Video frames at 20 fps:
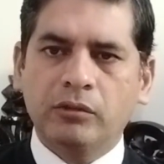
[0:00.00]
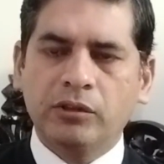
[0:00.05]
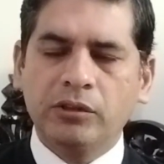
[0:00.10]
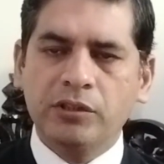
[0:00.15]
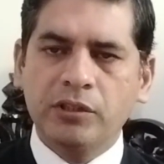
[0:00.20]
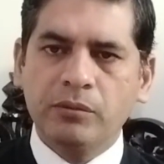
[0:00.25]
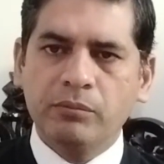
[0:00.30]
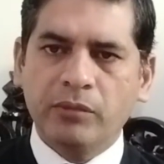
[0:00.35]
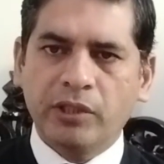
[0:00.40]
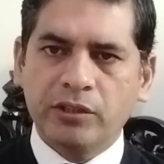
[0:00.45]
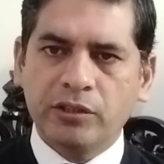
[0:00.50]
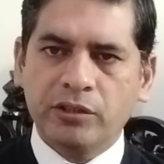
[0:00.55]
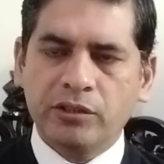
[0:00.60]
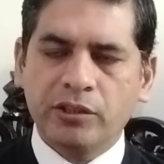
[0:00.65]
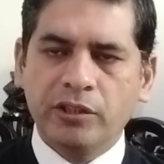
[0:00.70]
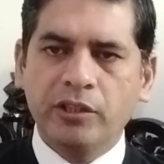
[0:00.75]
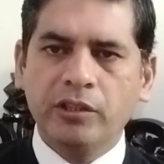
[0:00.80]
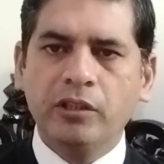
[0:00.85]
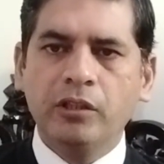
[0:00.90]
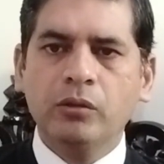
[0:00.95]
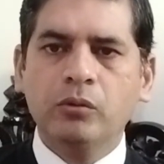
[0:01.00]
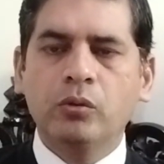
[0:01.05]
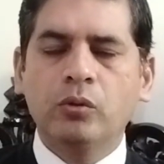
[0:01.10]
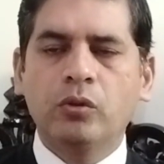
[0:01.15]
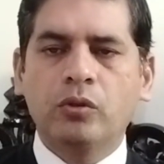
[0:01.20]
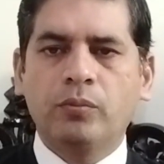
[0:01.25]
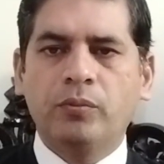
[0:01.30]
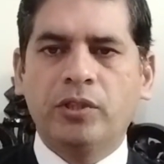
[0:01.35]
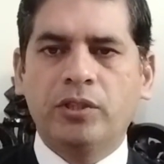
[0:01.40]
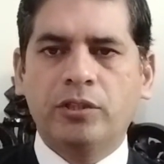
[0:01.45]
किसी मजिस्ट्रियल
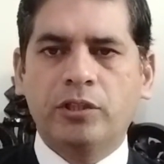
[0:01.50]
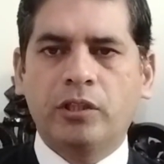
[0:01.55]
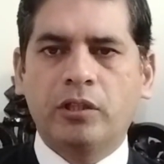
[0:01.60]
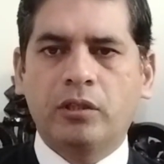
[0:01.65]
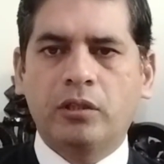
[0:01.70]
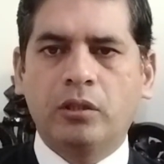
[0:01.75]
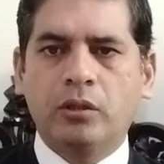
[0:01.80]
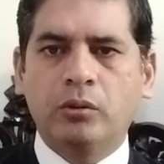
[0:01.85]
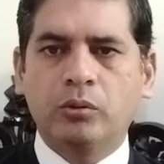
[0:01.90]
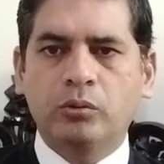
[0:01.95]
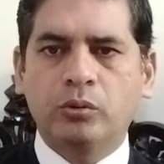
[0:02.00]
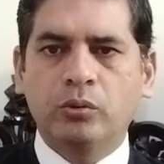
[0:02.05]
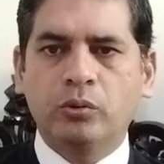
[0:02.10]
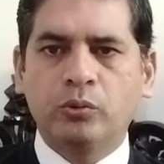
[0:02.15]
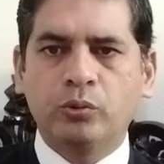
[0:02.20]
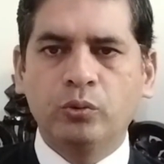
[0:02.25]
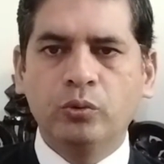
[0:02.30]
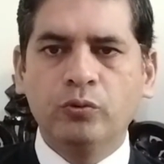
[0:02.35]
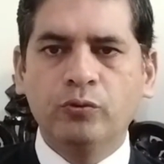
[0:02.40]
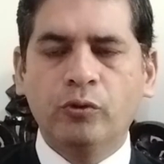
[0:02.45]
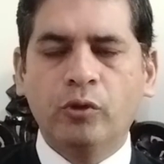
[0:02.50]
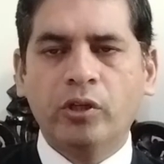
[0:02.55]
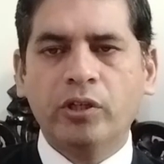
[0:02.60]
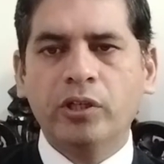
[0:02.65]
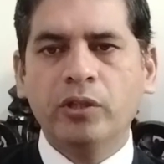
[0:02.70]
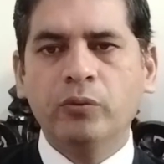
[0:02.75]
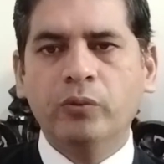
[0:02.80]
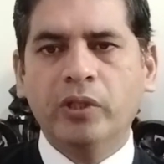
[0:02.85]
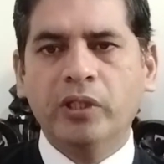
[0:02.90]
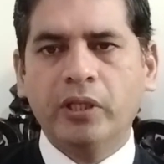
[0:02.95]
कोर्ट में चल रहा हो तो टू
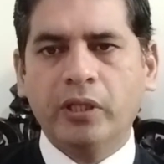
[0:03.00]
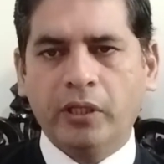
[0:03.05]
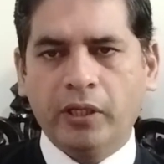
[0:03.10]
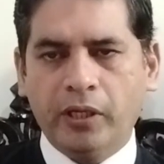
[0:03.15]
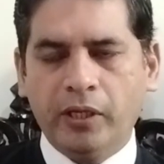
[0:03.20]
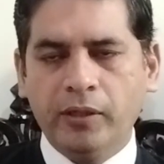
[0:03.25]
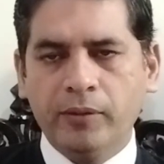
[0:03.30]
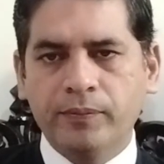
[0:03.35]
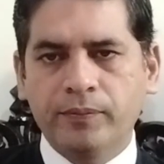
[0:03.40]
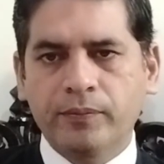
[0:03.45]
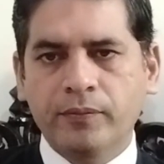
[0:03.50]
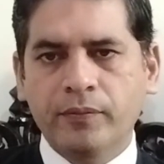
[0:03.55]
फोर्टी वन ए